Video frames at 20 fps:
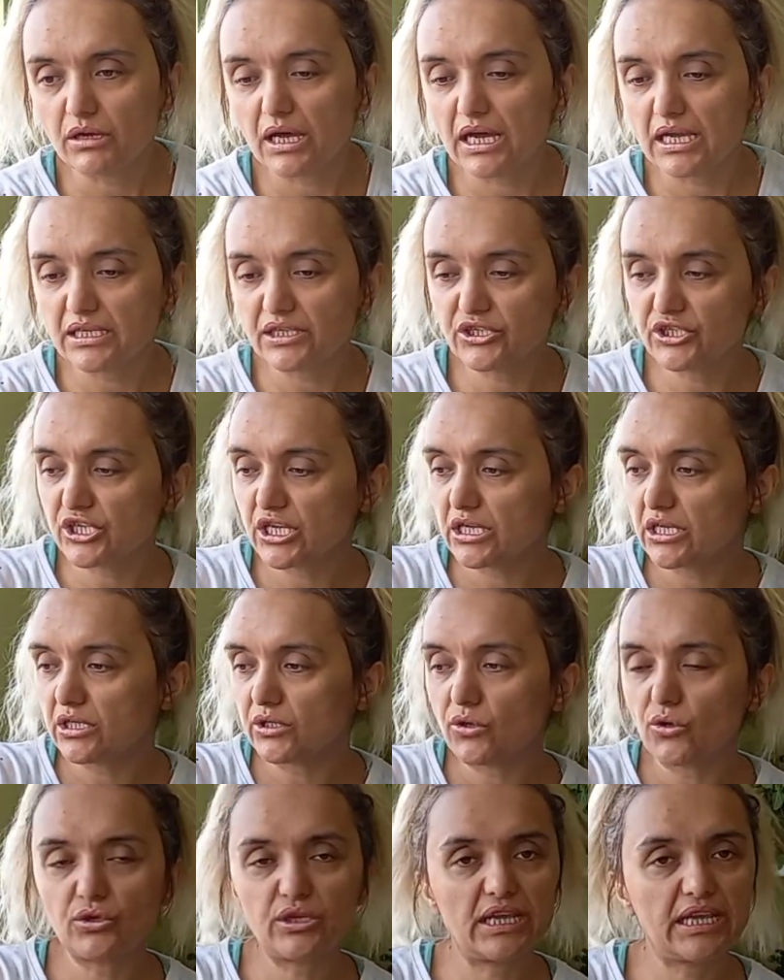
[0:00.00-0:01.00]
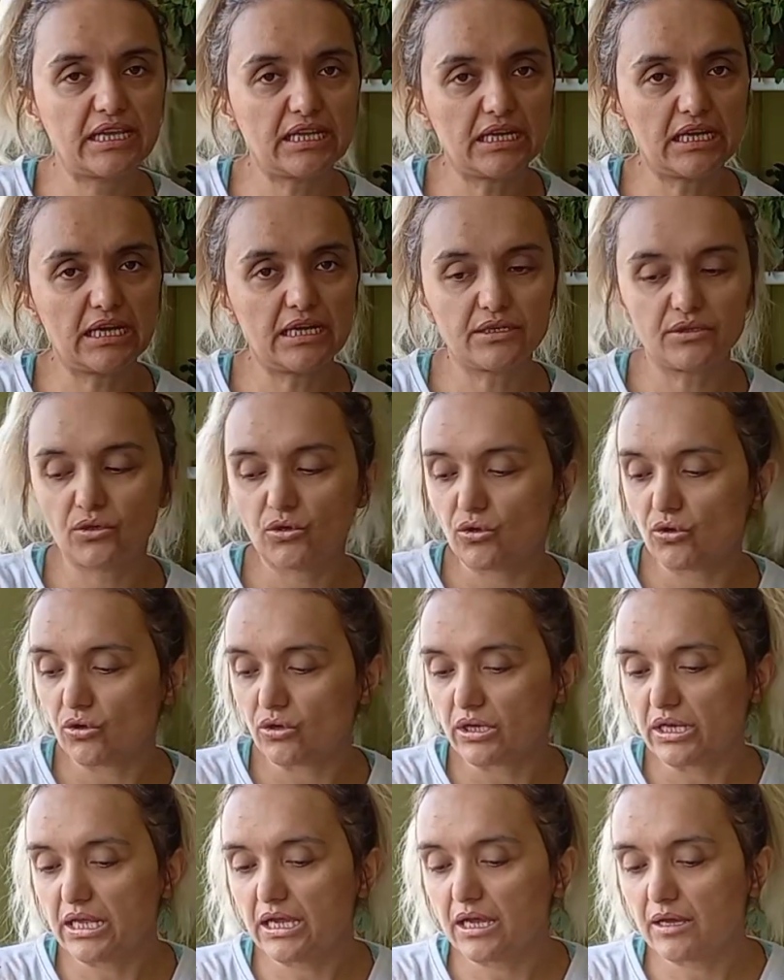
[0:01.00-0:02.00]
Aynı şekilde ötekiler de
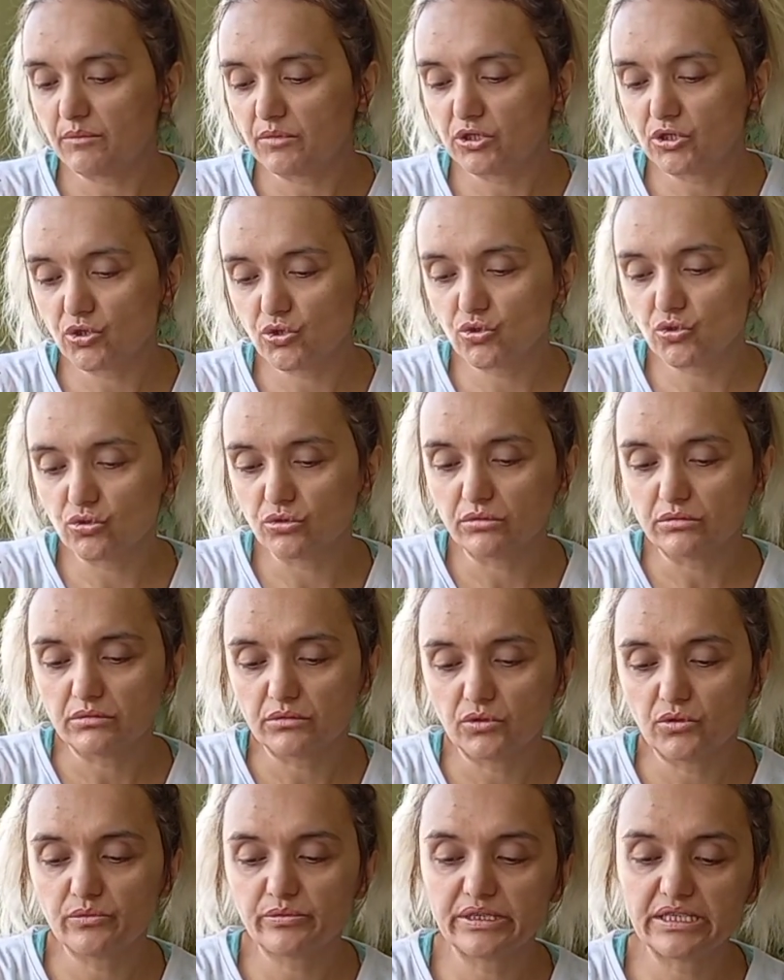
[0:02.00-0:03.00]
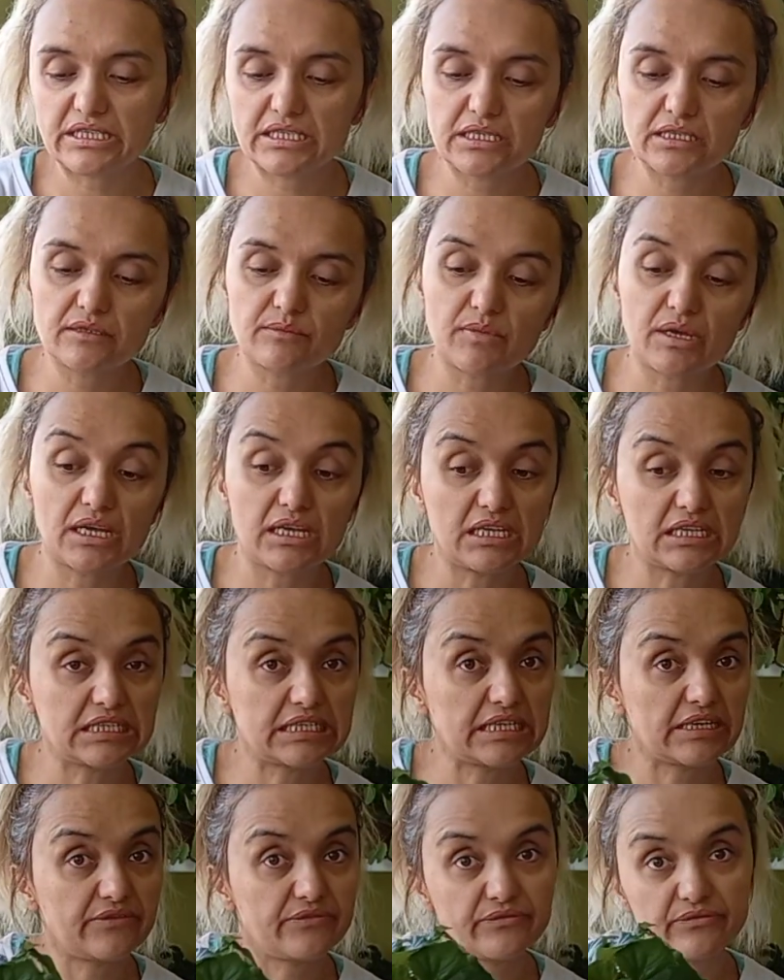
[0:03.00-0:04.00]
öyle ama şu gübresiz
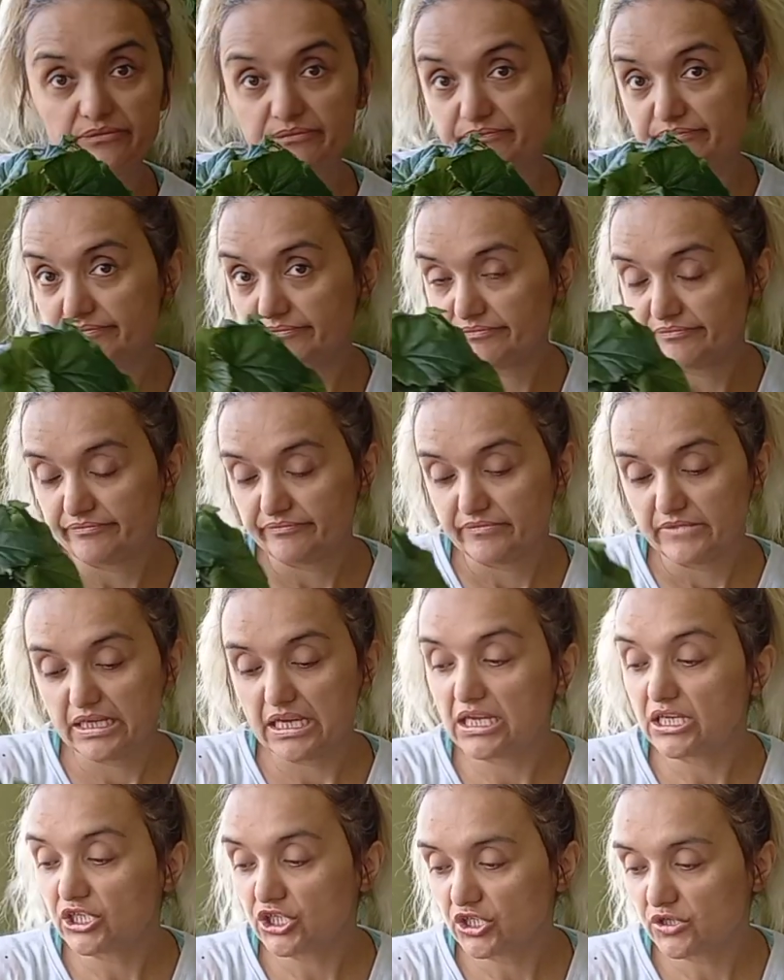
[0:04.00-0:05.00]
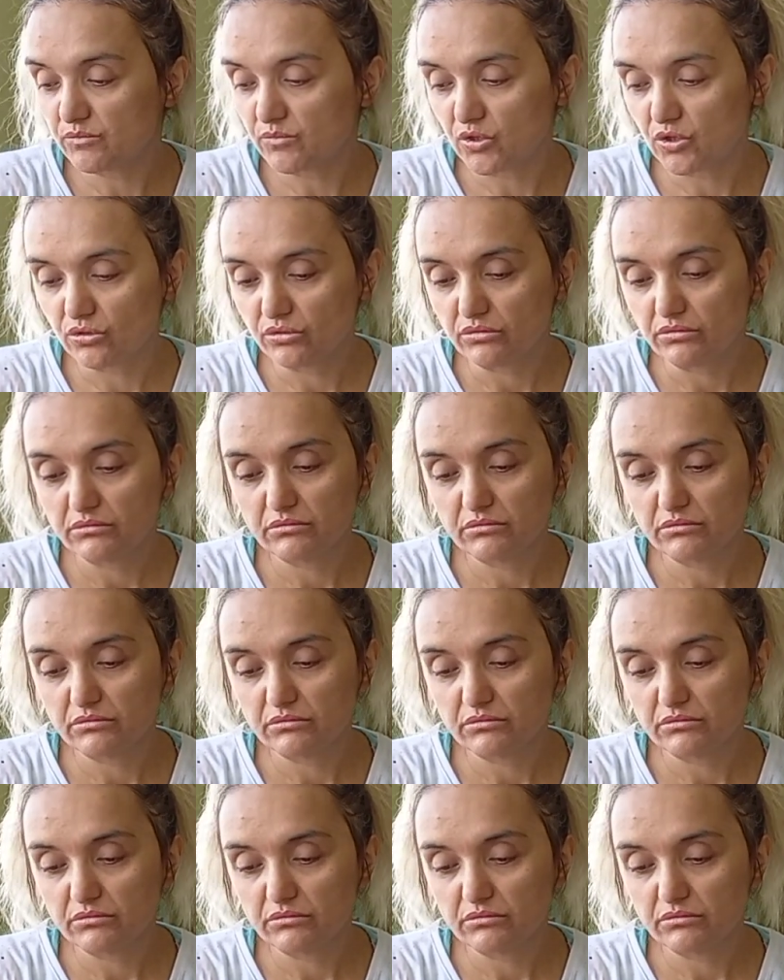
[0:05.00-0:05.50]
maalesef gelişmiyor.